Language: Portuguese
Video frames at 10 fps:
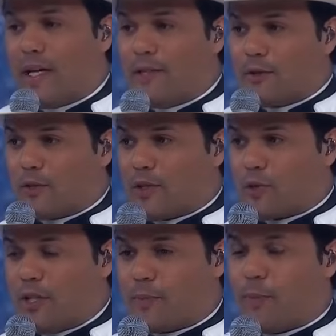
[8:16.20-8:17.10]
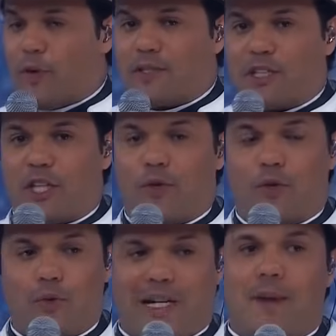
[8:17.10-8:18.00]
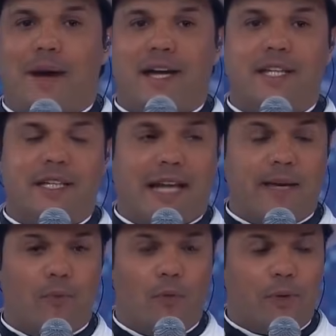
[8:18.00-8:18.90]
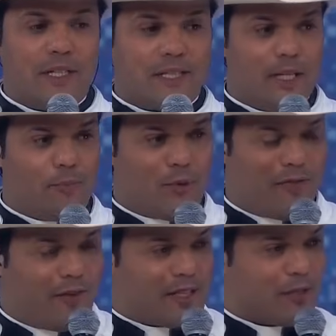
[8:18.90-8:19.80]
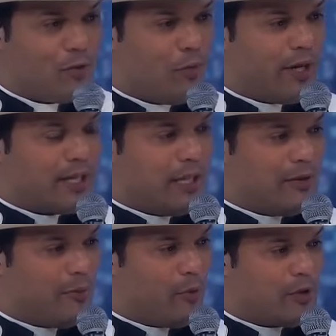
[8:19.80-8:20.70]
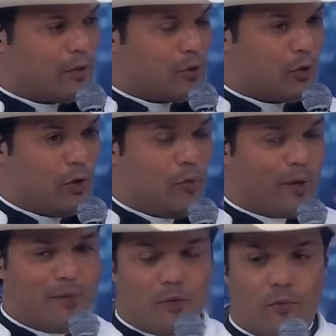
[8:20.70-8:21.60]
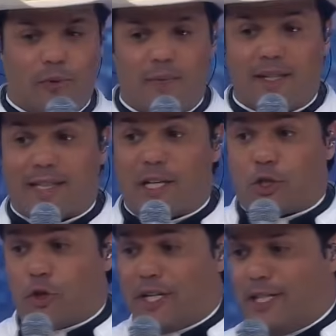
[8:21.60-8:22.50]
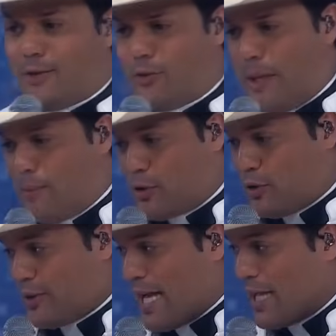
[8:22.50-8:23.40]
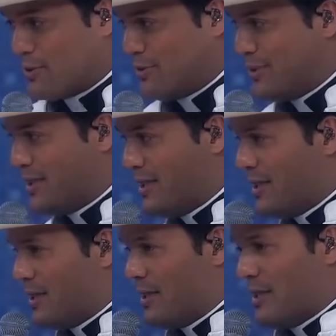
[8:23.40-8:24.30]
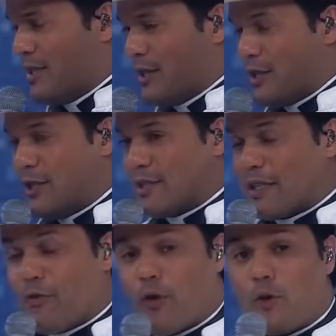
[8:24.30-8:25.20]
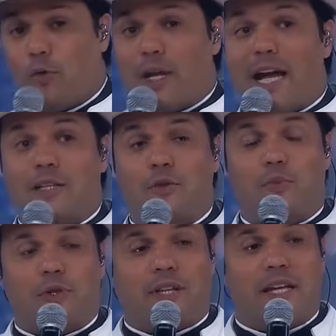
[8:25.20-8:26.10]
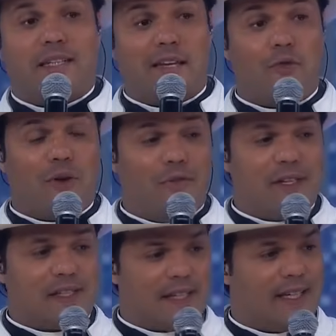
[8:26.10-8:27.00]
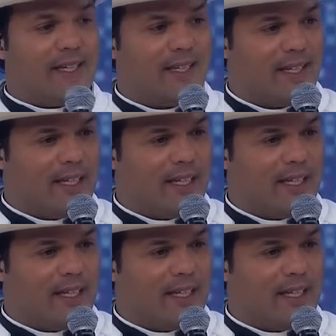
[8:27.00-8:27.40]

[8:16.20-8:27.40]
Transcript: anos com a sua esposa chegou no camarim, lá em Bom Princípio, na festa do Moranguinho, depois do show, para me cumprimentar, chorando, emocionado, e disse que foi curado porque ele teve um AVC